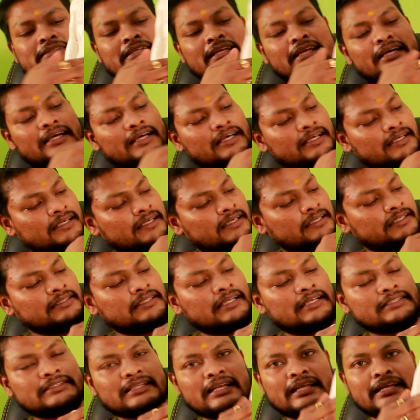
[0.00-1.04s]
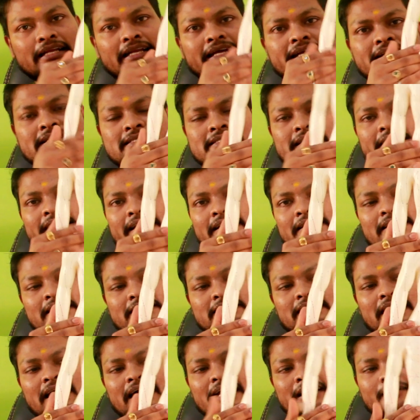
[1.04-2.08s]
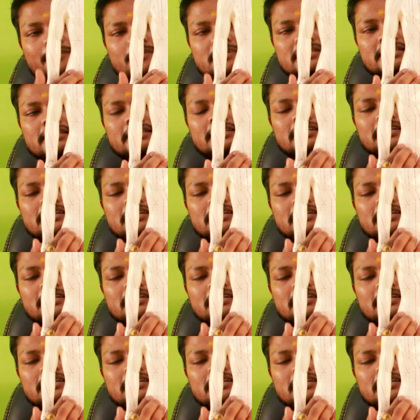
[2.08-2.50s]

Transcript: இடத்துல இந்த இடத்துல ரைட் சைடு இந்த இடத்துல ஆரம்பிச்சு